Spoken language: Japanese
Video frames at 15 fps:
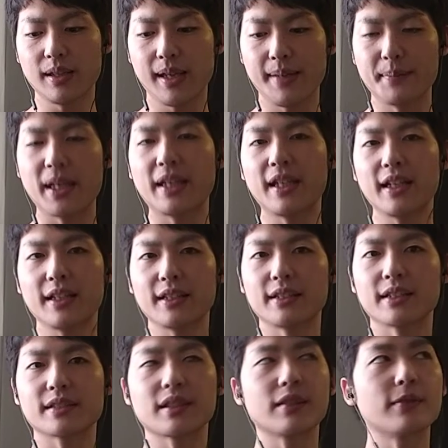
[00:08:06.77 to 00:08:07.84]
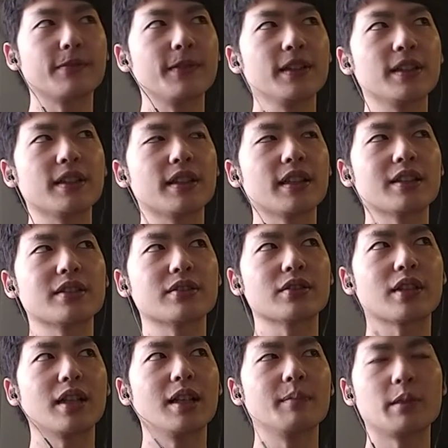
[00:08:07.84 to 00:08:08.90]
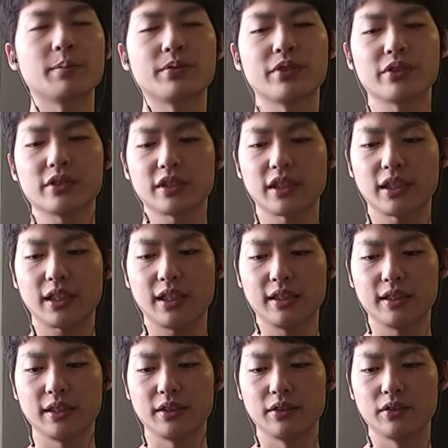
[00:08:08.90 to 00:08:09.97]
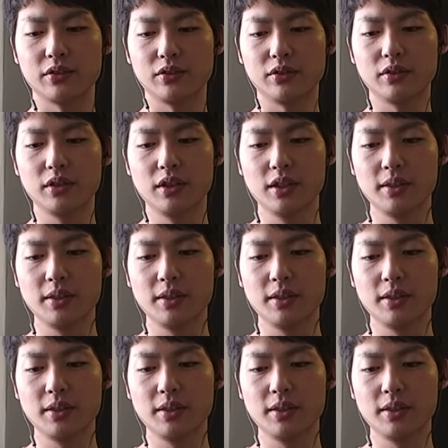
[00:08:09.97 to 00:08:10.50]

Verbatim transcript: えー、メディアなんですけど、フィンテックとか、まあ、ブロックチェーン関連の